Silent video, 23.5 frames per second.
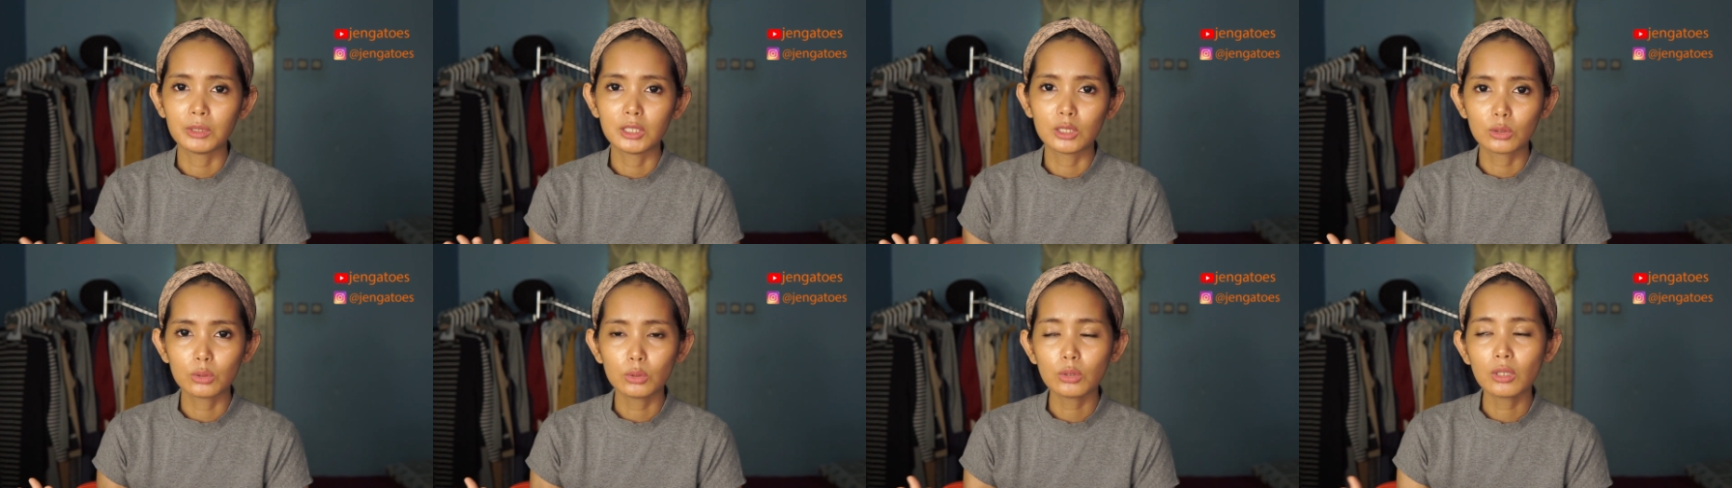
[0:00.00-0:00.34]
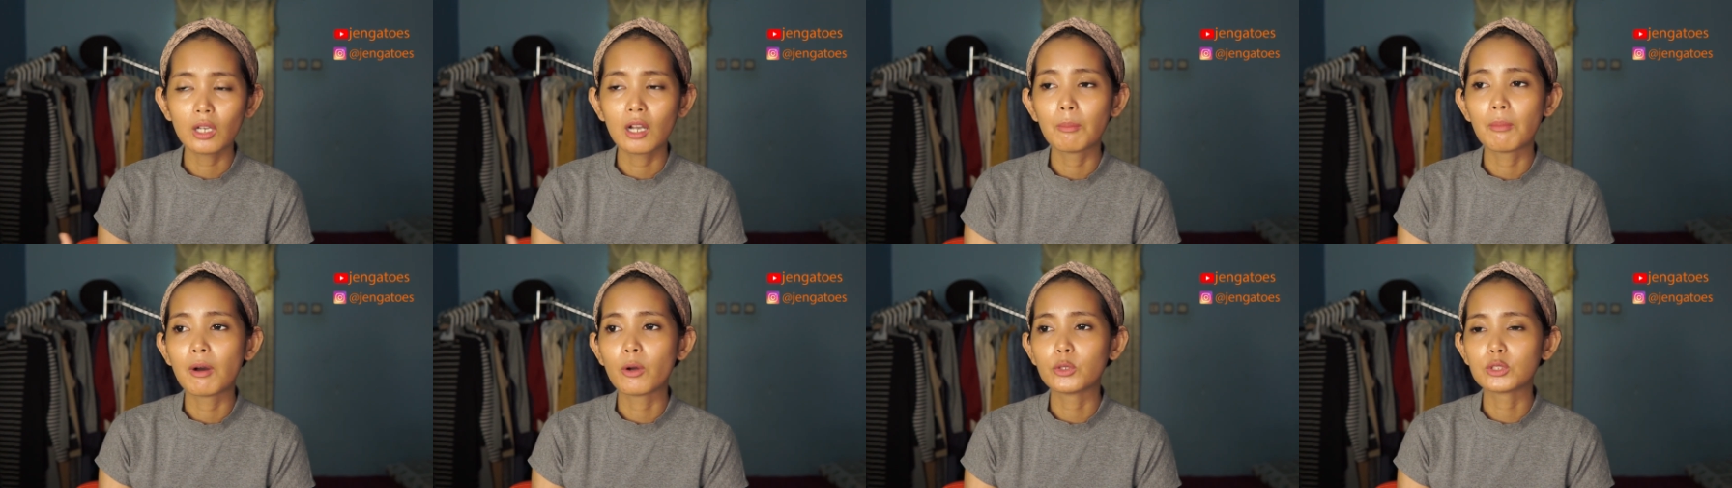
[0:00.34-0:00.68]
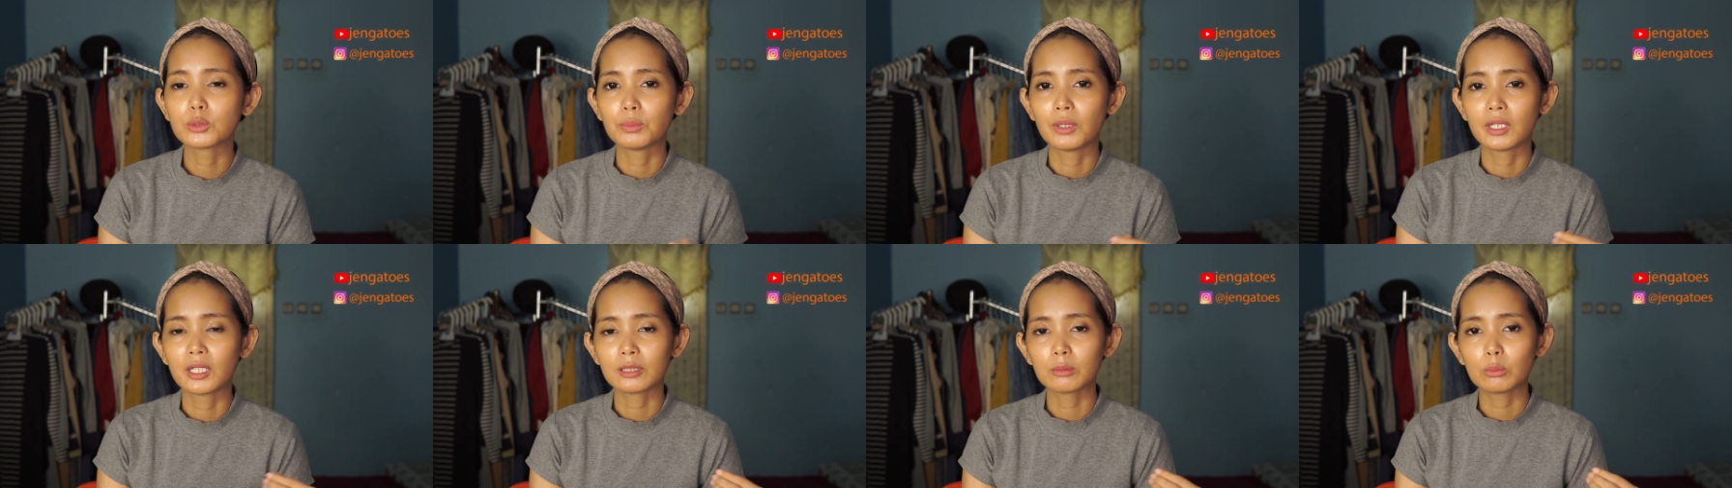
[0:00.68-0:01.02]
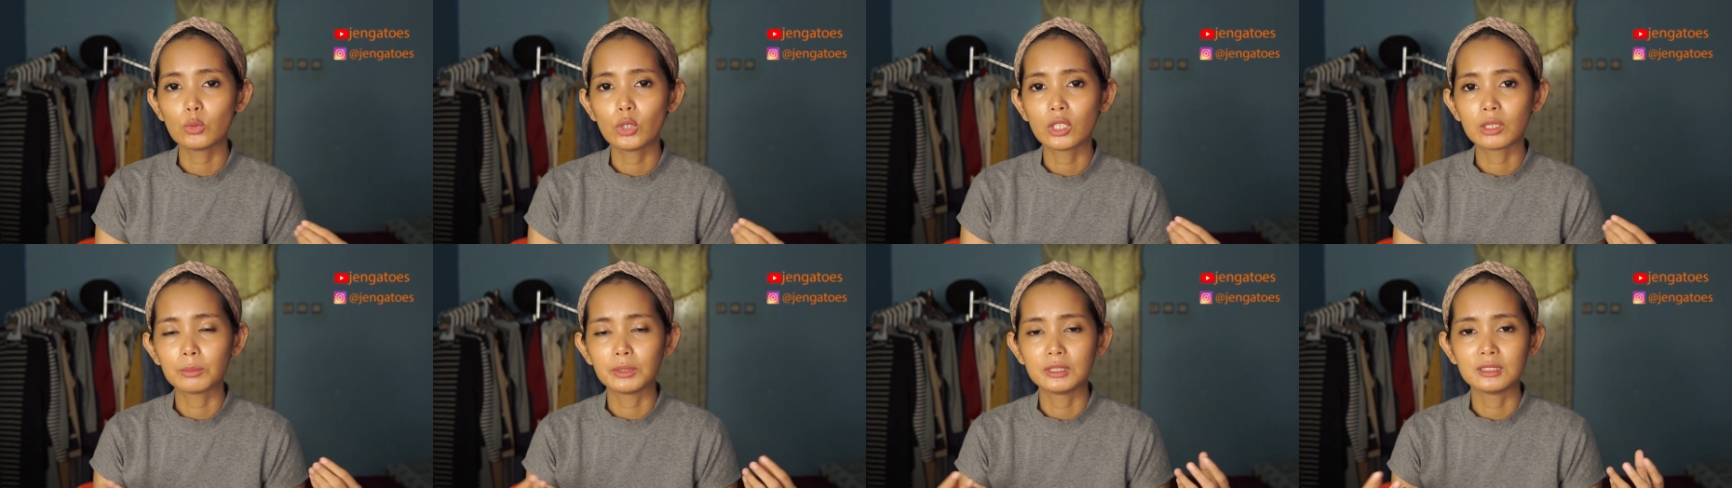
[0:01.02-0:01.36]
itu nggak bagus banget
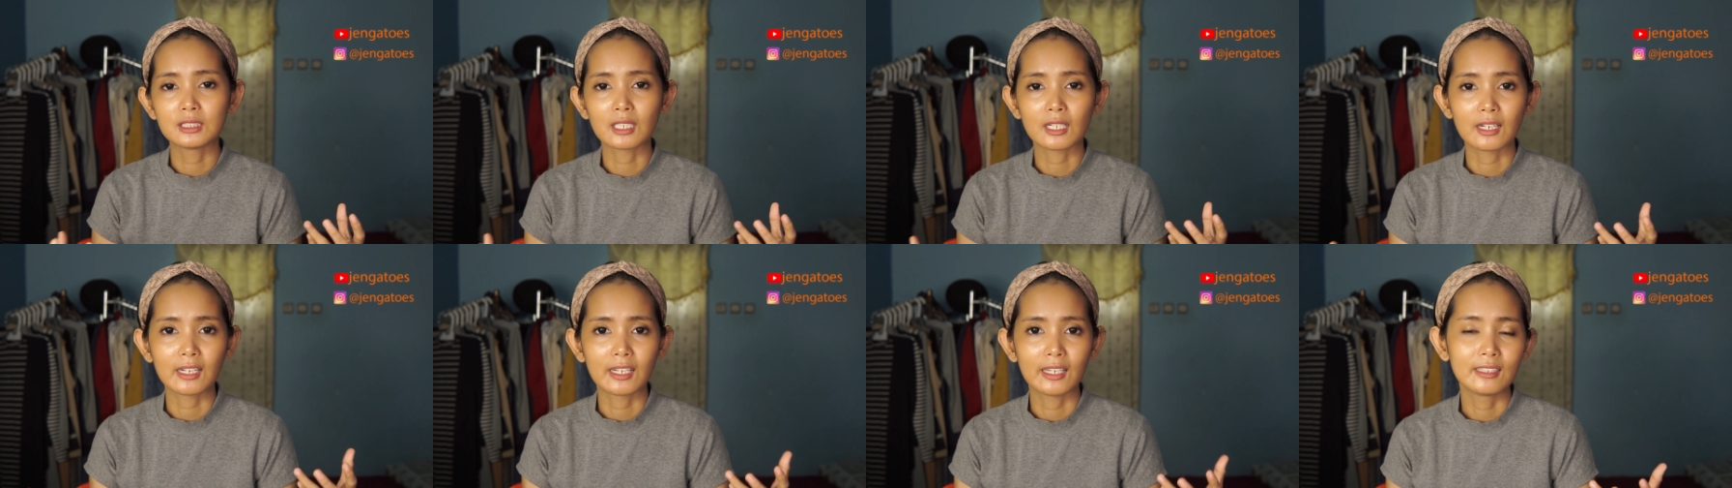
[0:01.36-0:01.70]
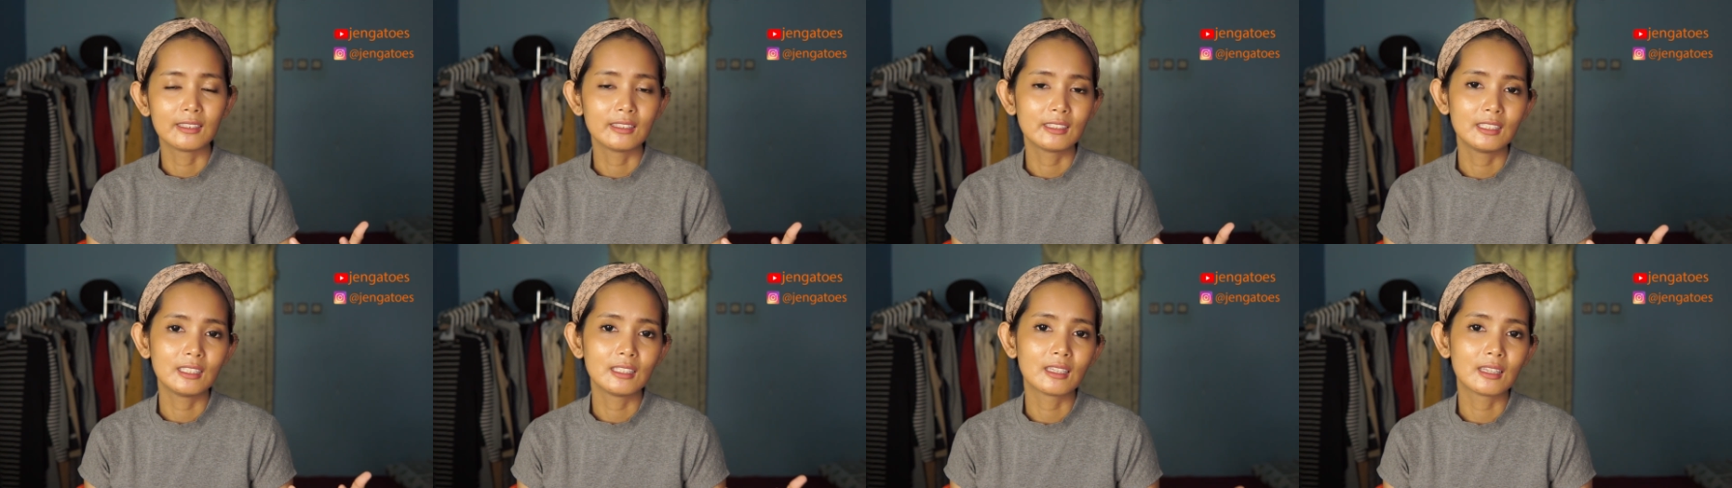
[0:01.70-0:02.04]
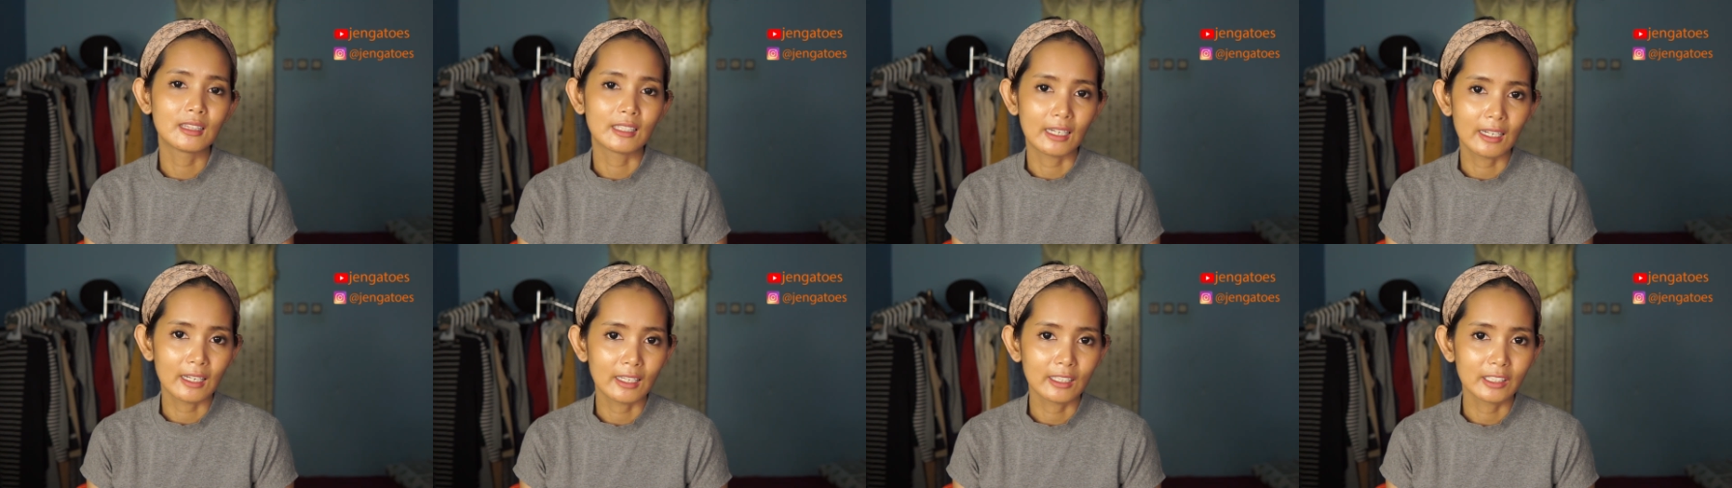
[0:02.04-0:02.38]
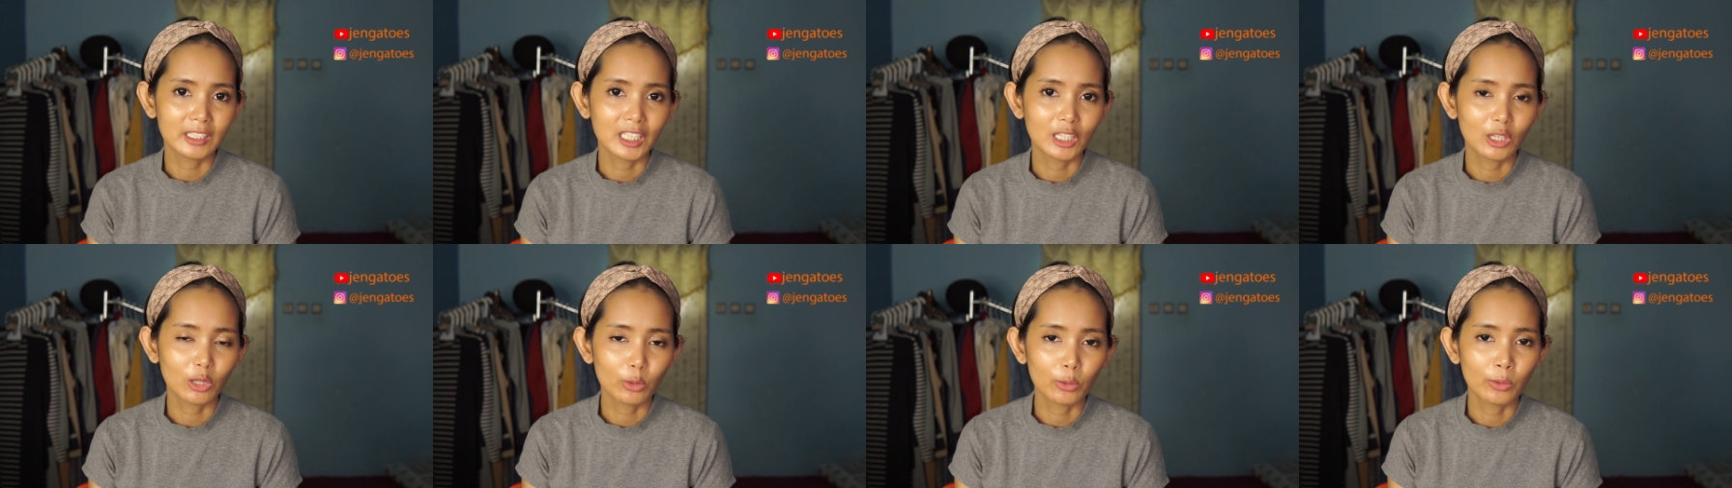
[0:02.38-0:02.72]
buat pencernaan kita
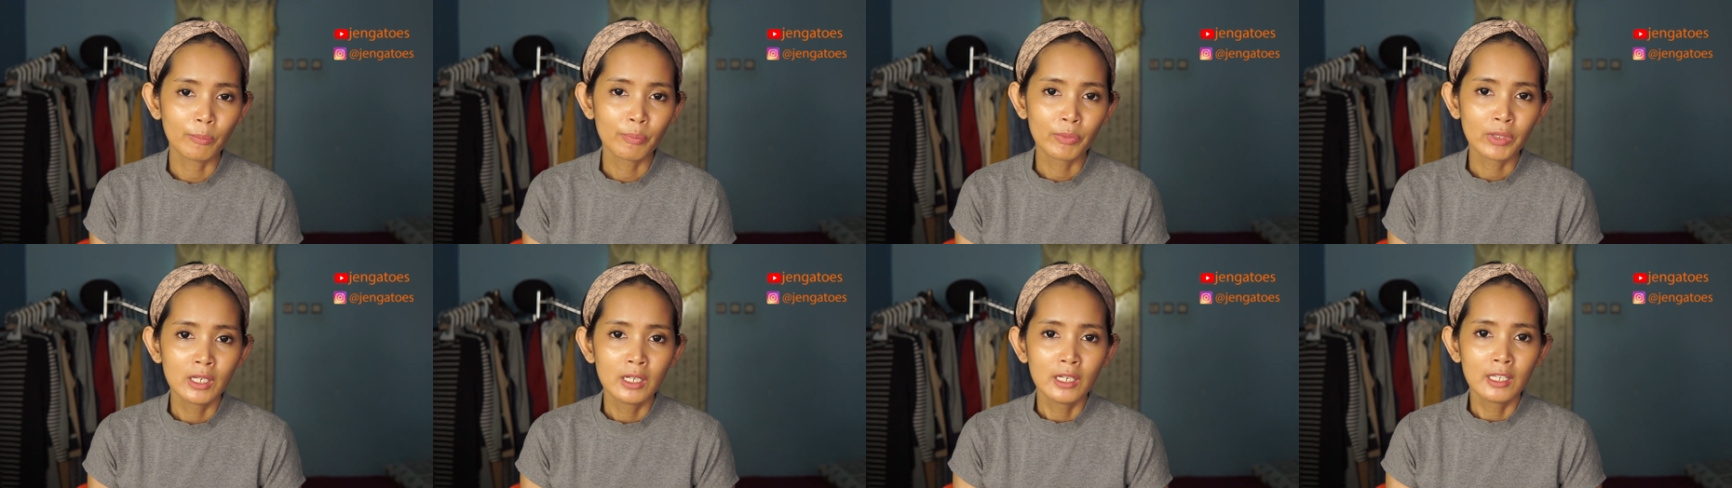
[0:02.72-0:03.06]
gitu